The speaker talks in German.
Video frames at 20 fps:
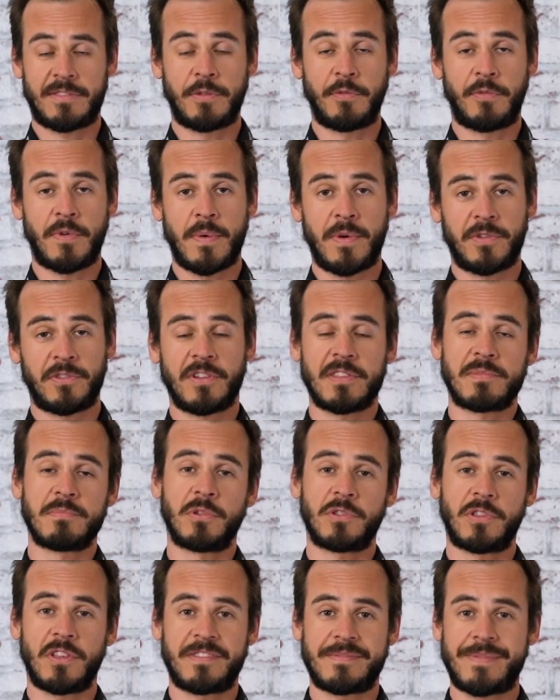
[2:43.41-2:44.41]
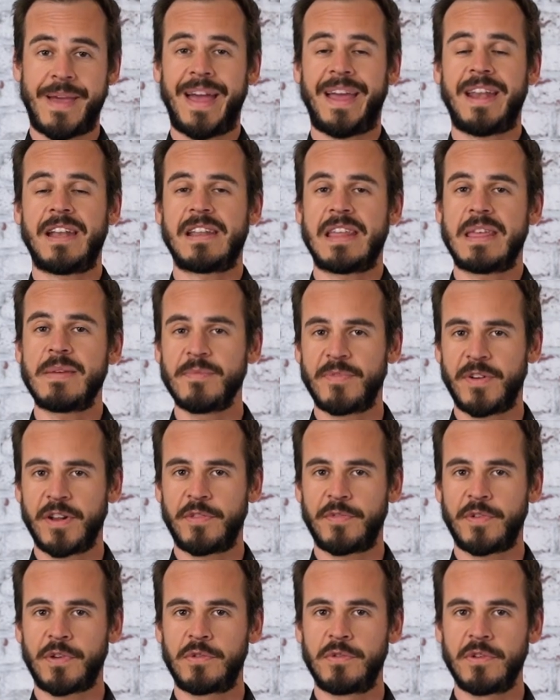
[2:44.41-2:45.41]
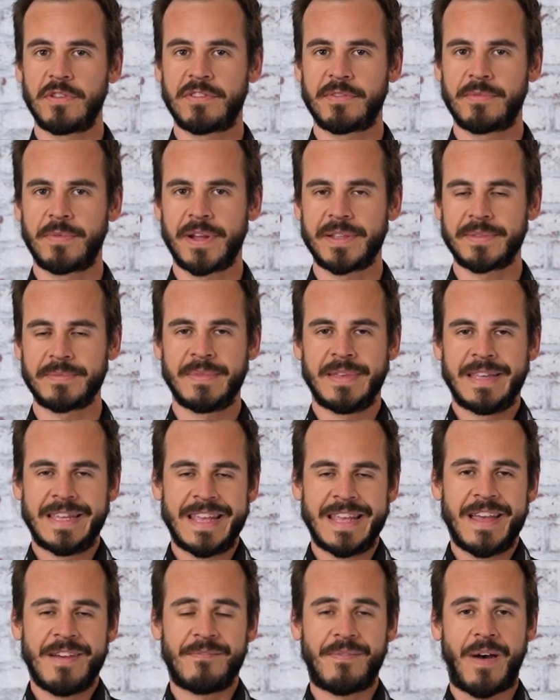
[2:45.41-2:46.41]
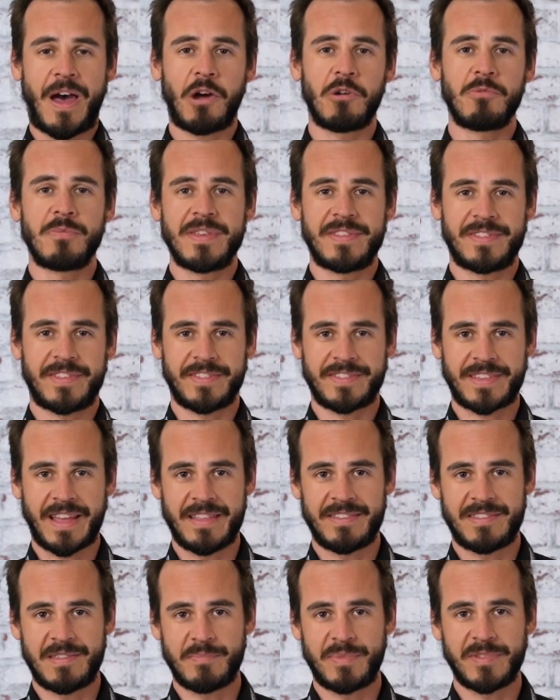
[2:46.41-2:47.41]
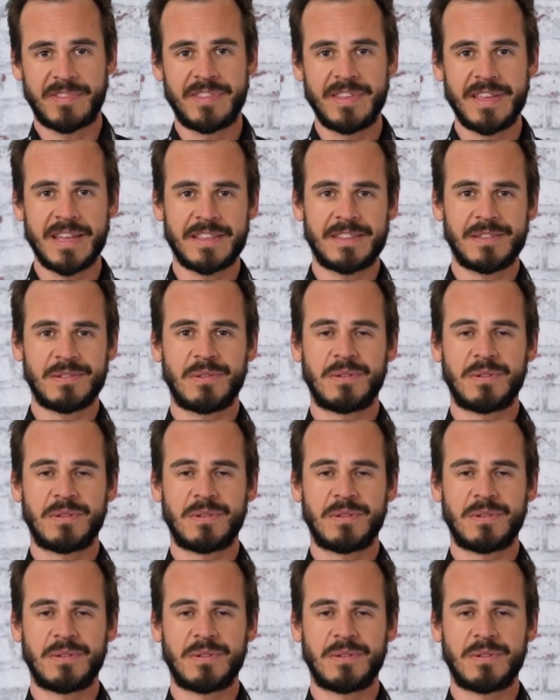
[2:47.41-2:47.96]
Zuvor war schon das Moto2-Rennen ebenfalls verkürzt worden. Warum ist das Ganze passiert?